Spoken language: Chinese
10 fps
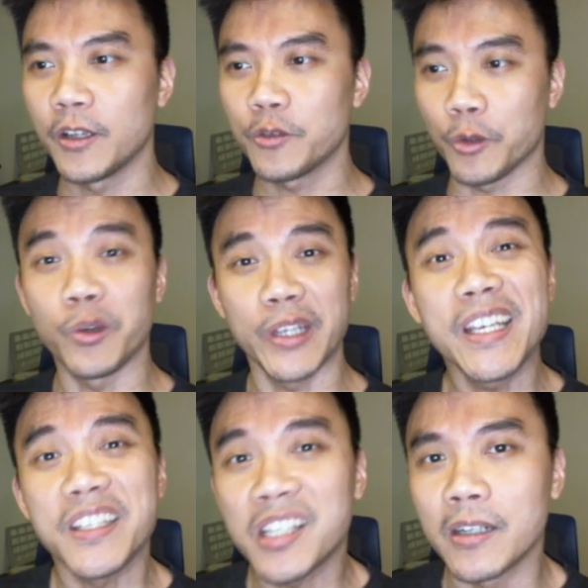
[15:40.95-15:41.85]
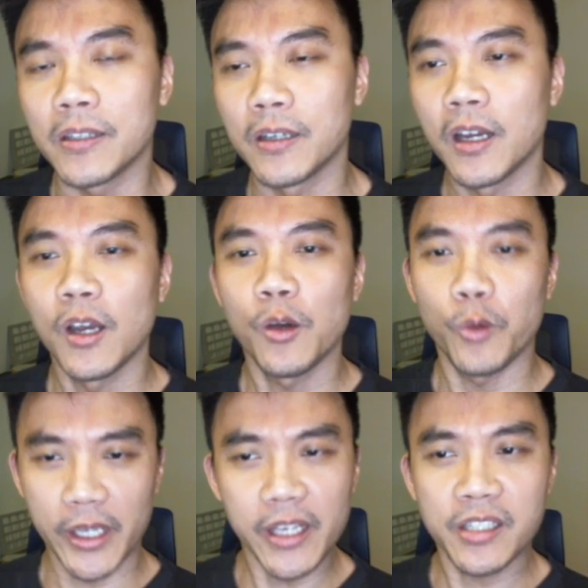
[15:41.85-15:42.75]
所以我预测，
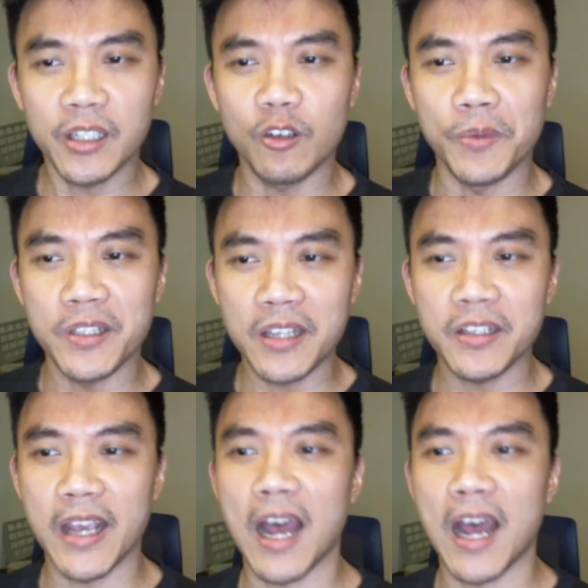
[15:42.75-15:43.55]
我预测我们在这里